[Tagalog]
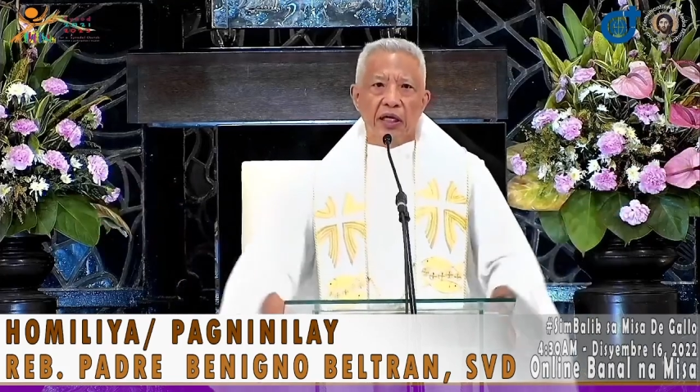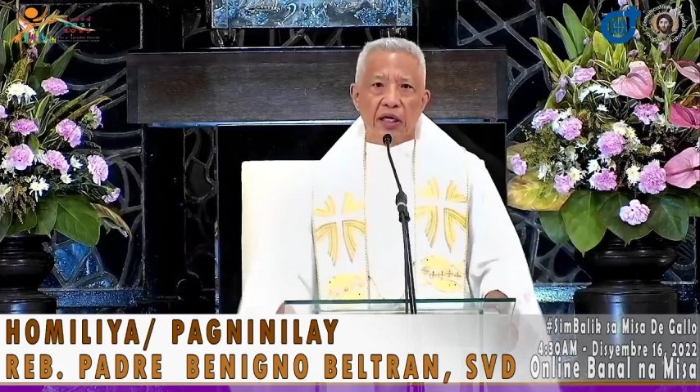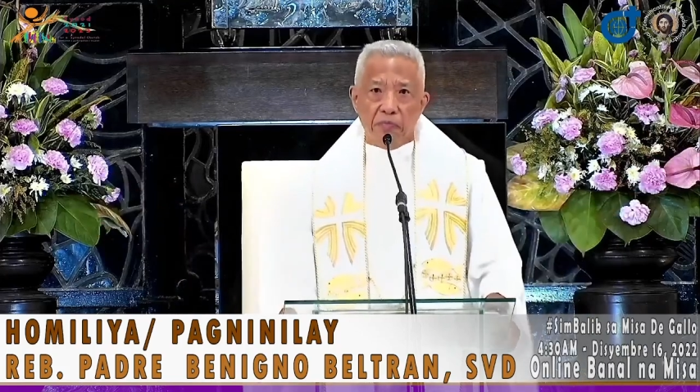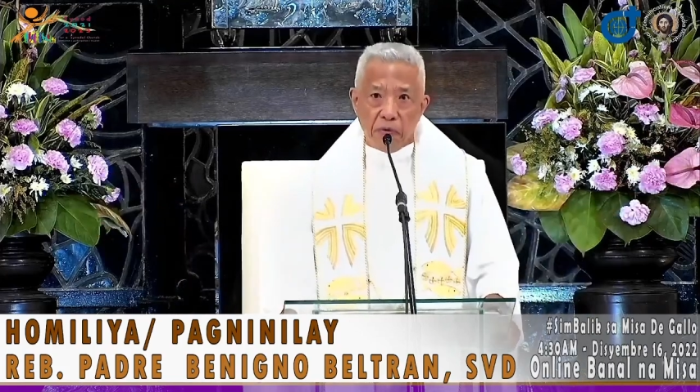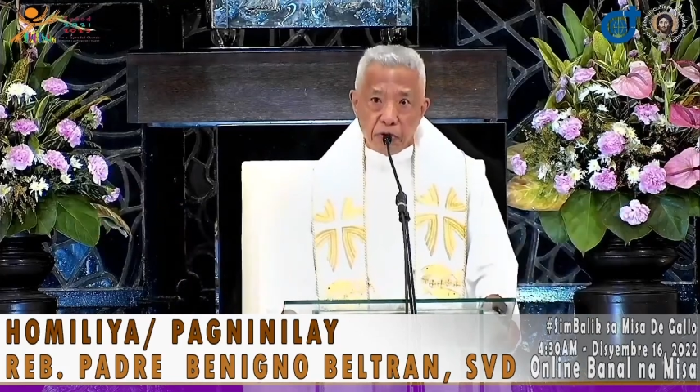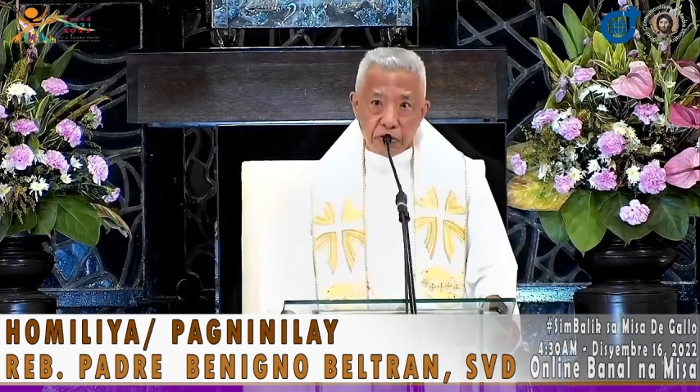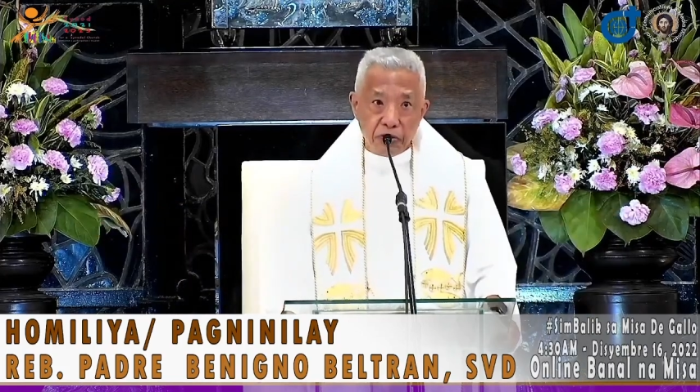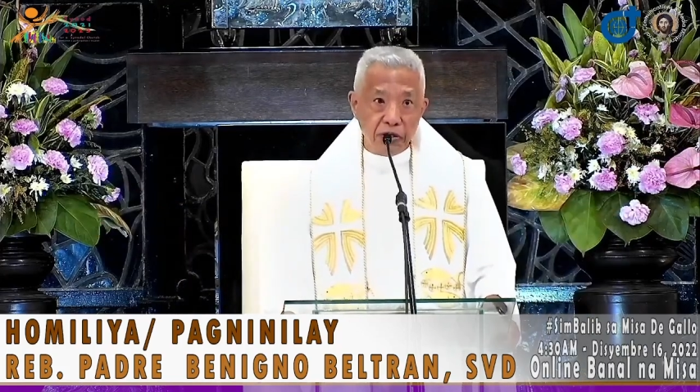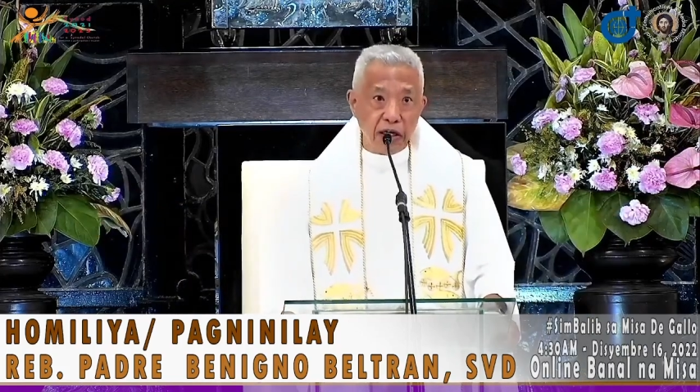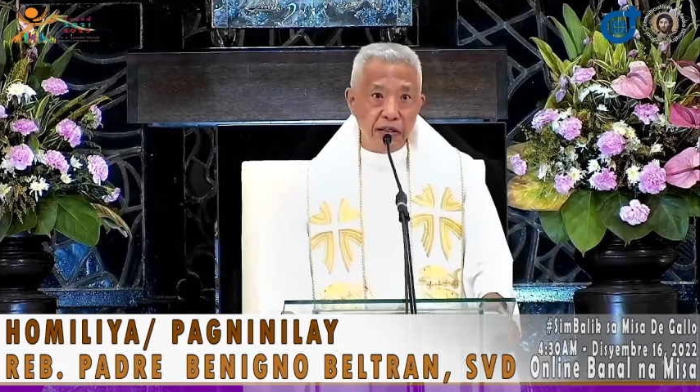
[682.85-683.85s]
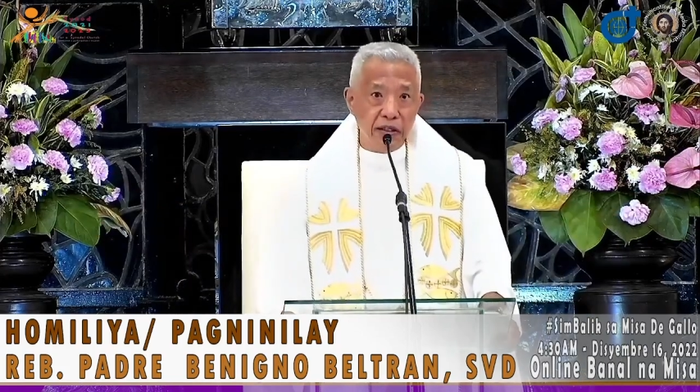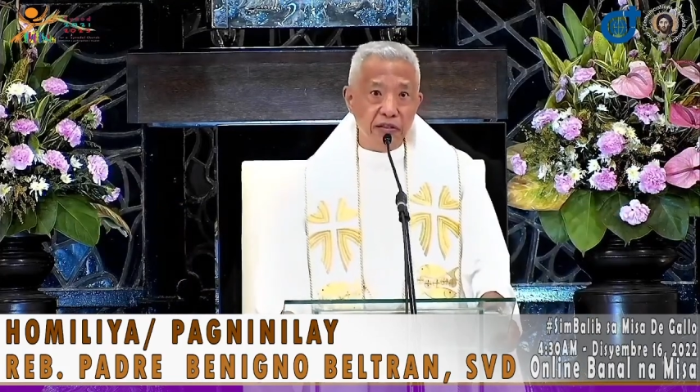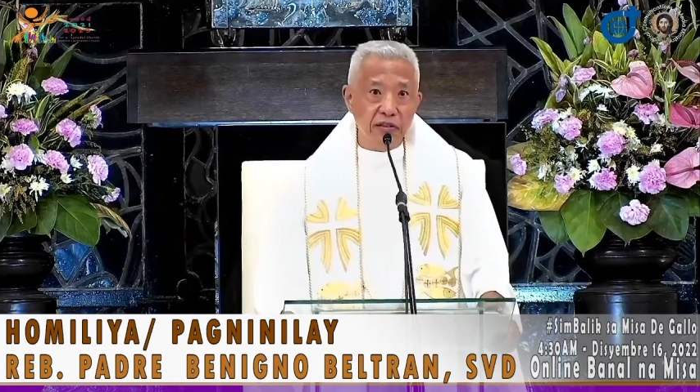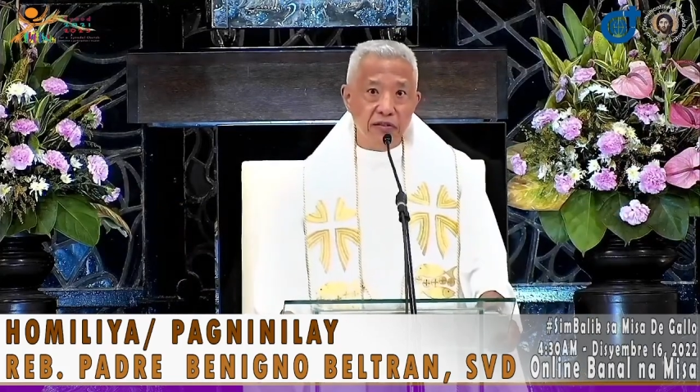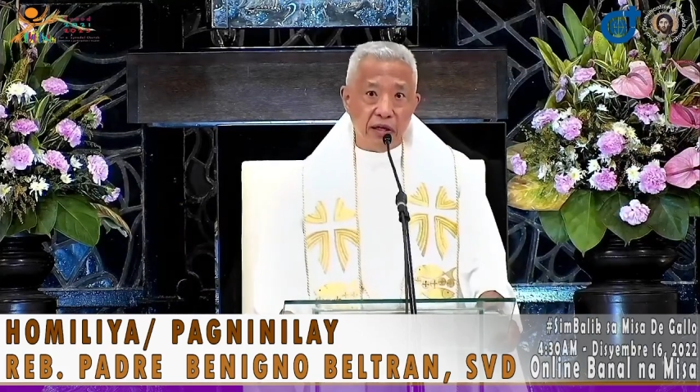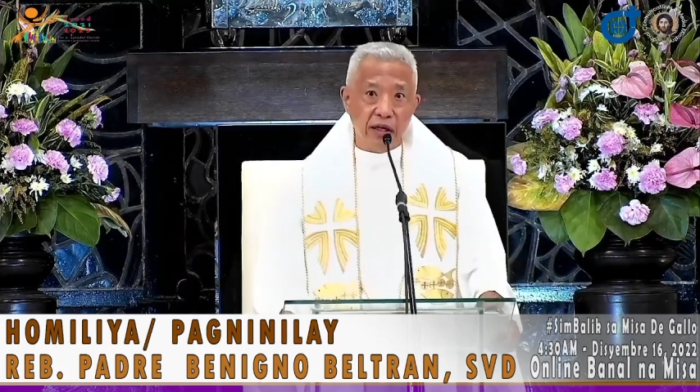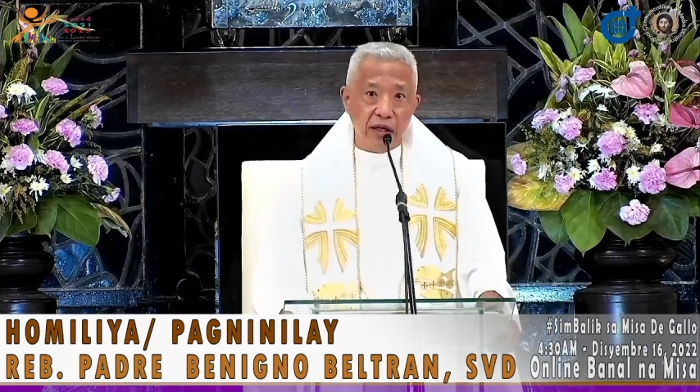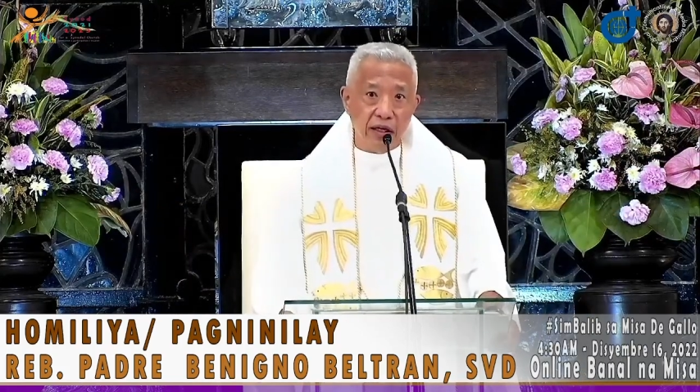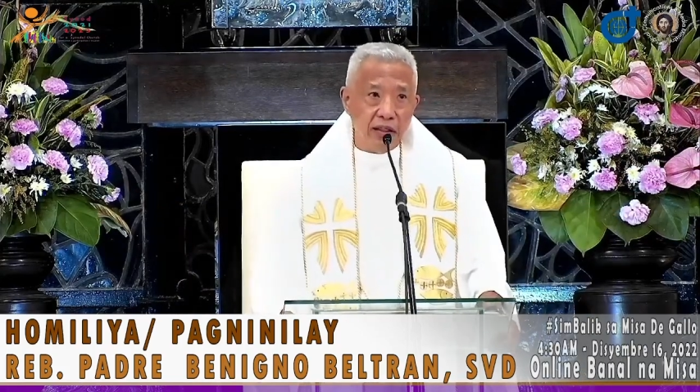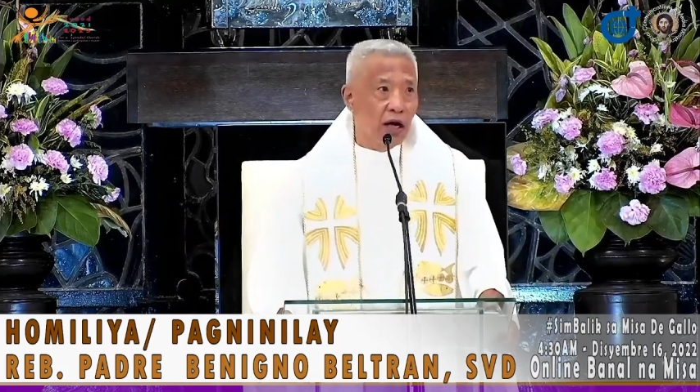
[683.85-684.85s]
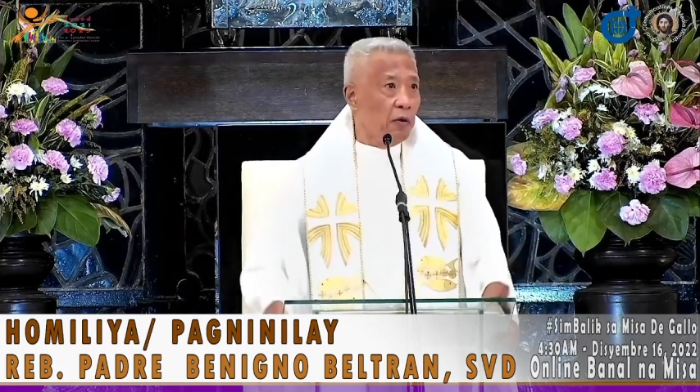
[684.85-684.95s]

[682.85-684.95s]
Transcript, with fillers: emotional distress,